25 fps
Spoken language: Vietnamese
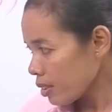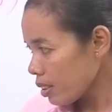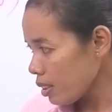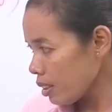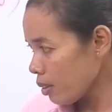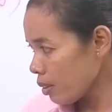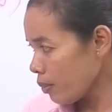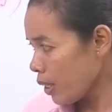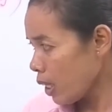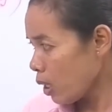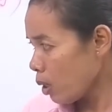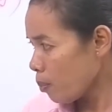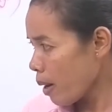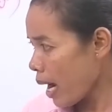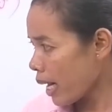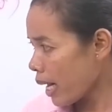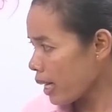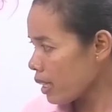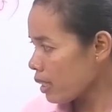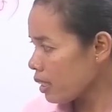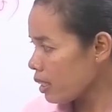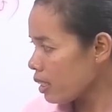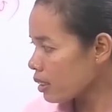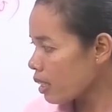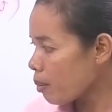thưa lủng hạt
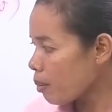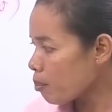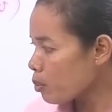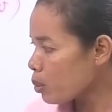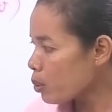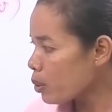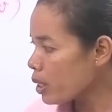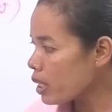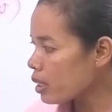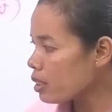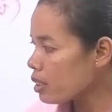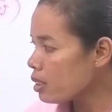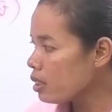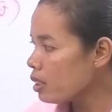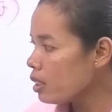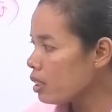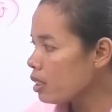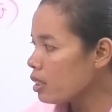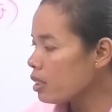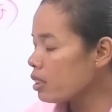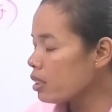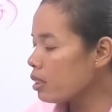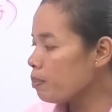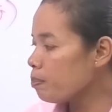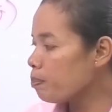đang lơ tại mũi
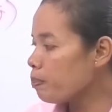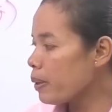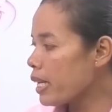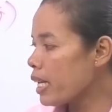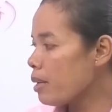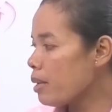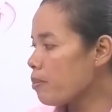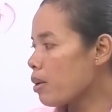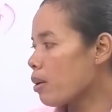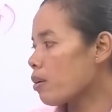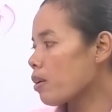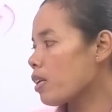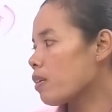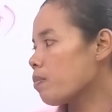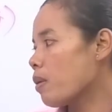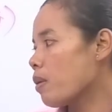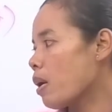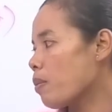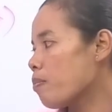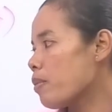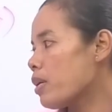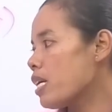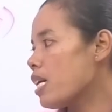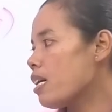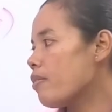rồi pi mà
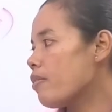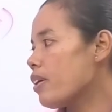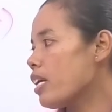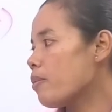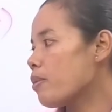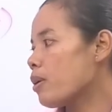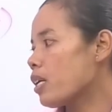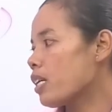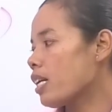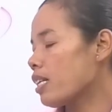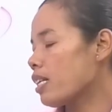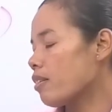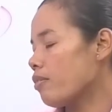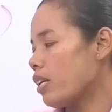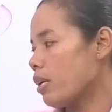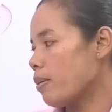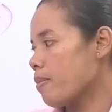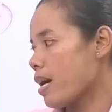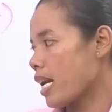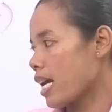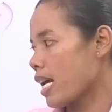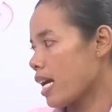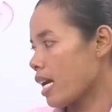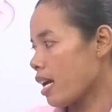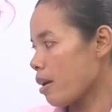mưa bia mà cật bia
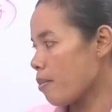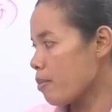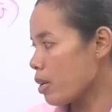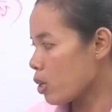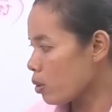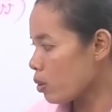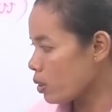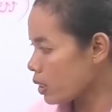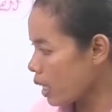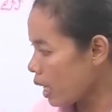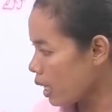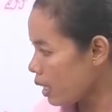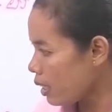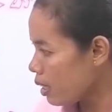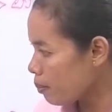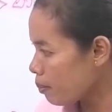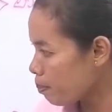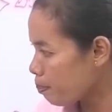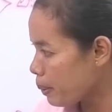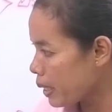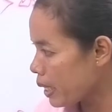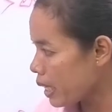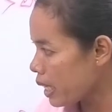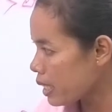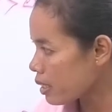ba này hai bữa con cha lơ
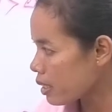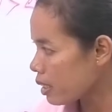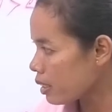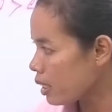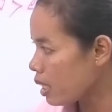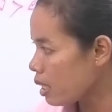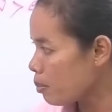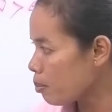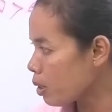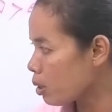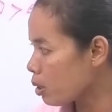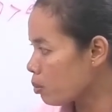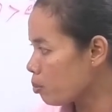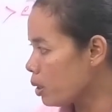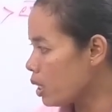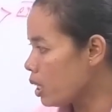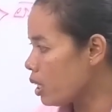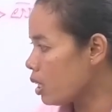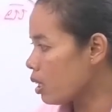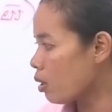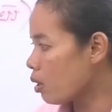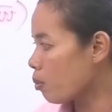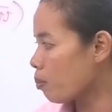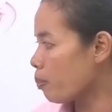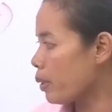pi sản thị mà mưa
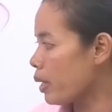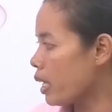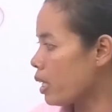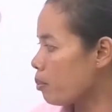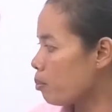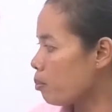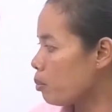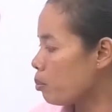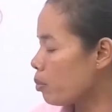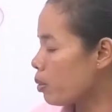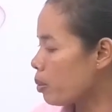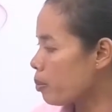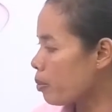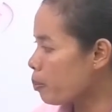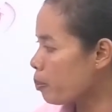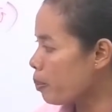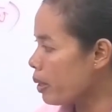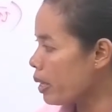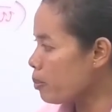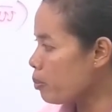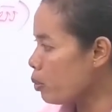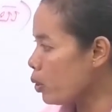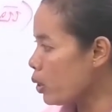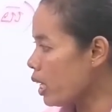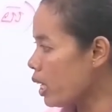con ông pê là con
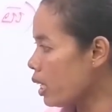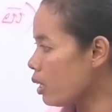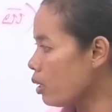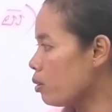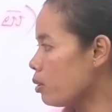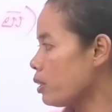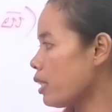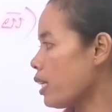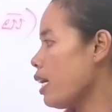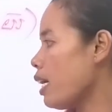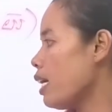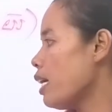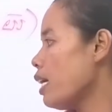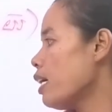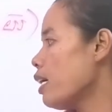pê mũi năng con cha